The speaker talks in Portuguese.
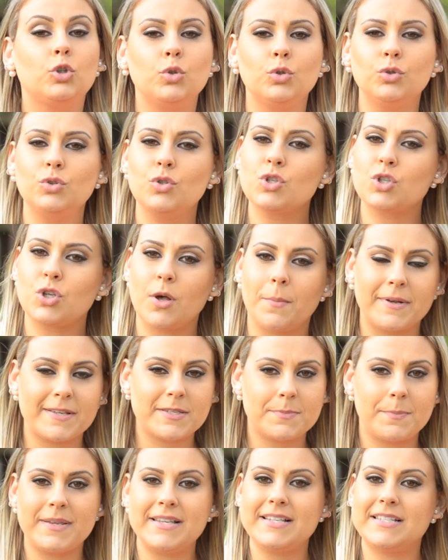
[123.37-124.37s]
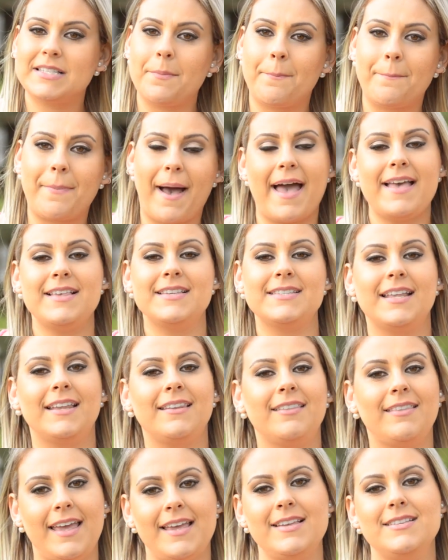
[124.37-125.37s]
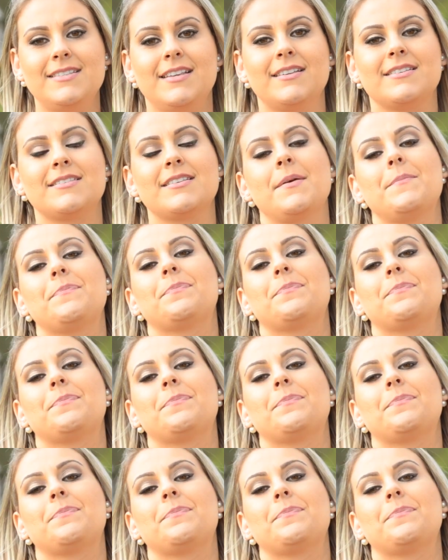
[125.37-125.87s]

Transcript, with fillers: tudo sobre as principais tendências